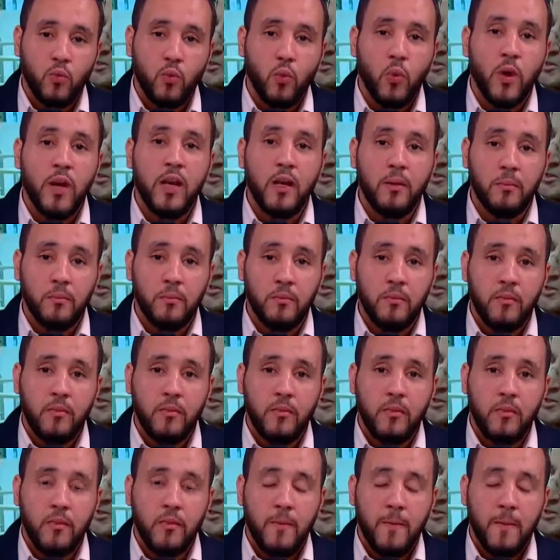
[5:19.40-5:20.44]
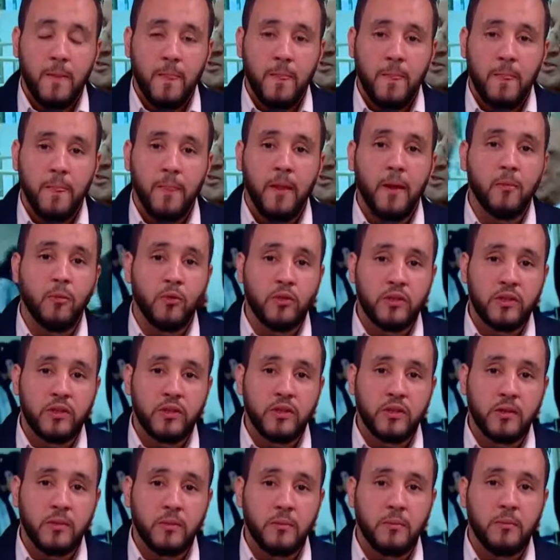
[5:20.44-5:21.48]
ولم
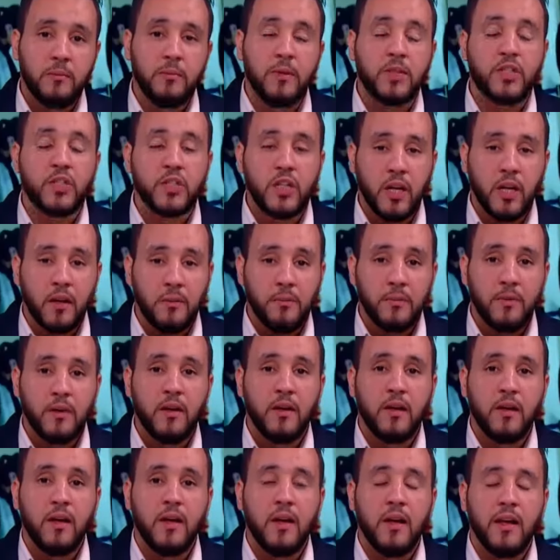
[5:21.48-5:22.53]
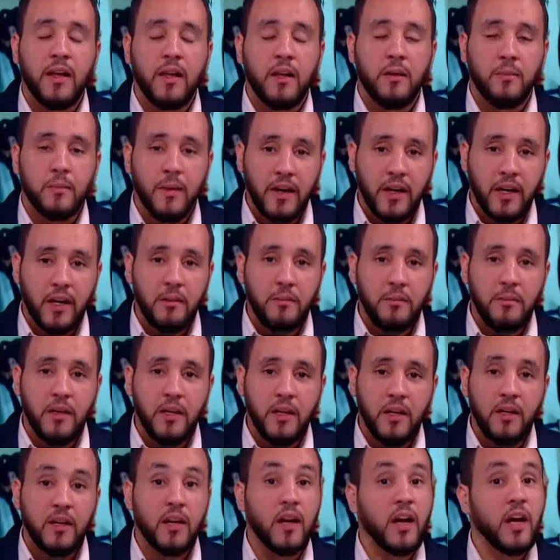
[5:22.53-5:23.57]
نمس بالشعب
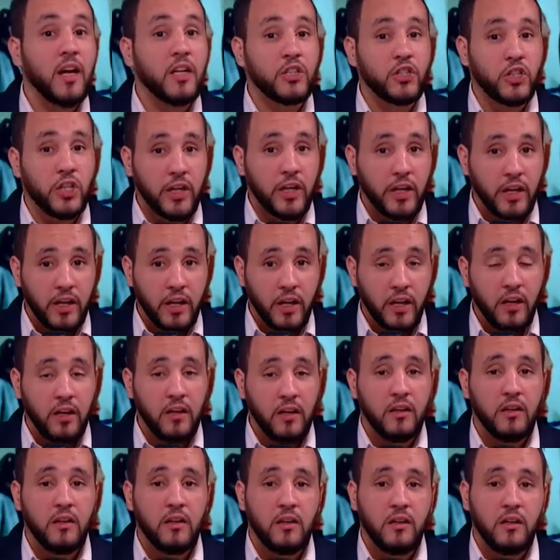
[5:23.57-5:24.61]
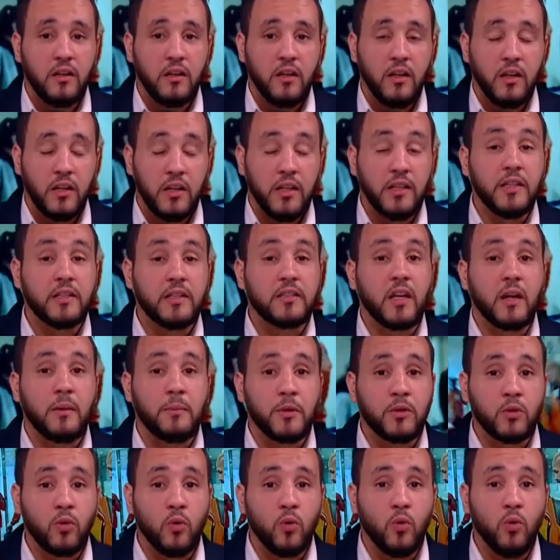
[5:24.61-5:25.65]
المغربي الشقيق الذي
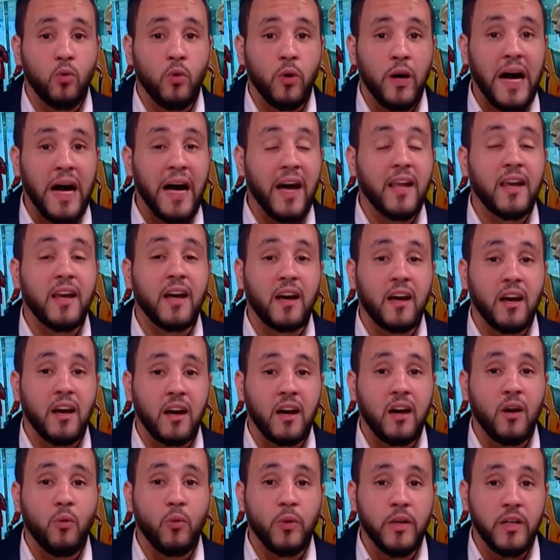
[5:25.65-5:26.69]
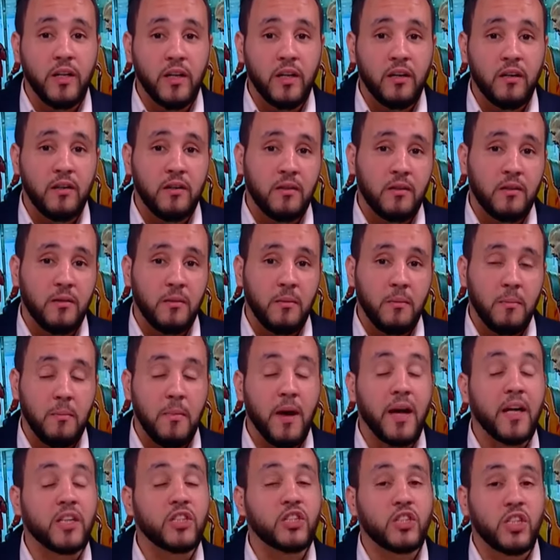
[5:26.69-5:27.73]
تربطه علاقة قوية
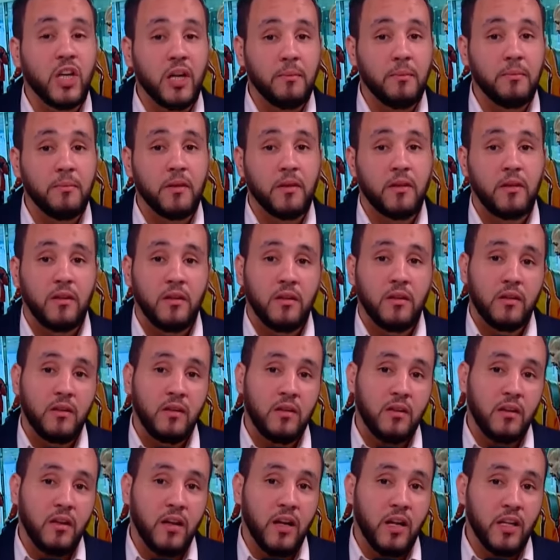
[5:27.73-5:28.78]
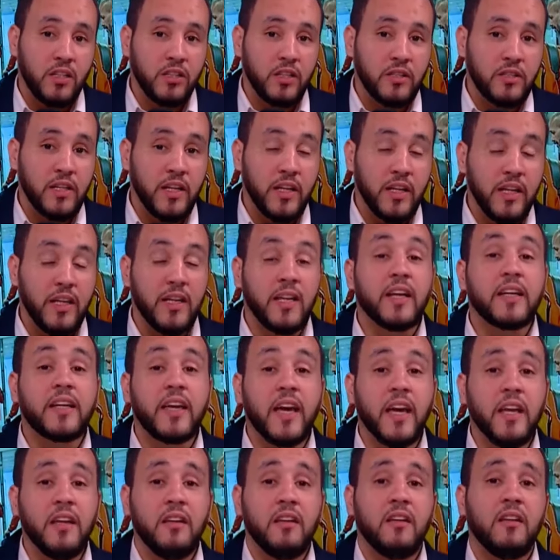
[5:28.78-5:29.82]
مع الشعب الجزائري
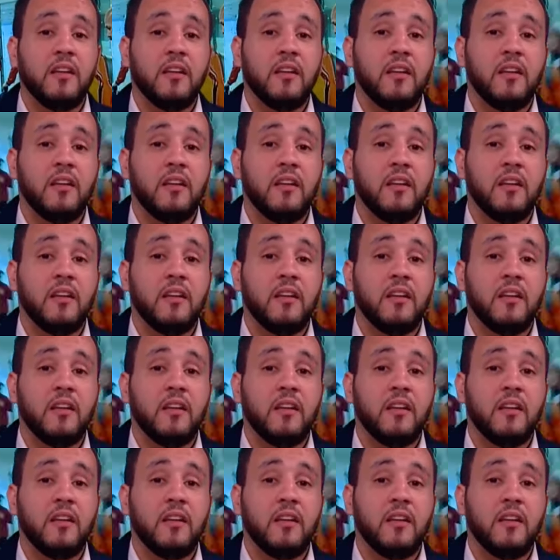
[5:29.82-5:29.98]
لكن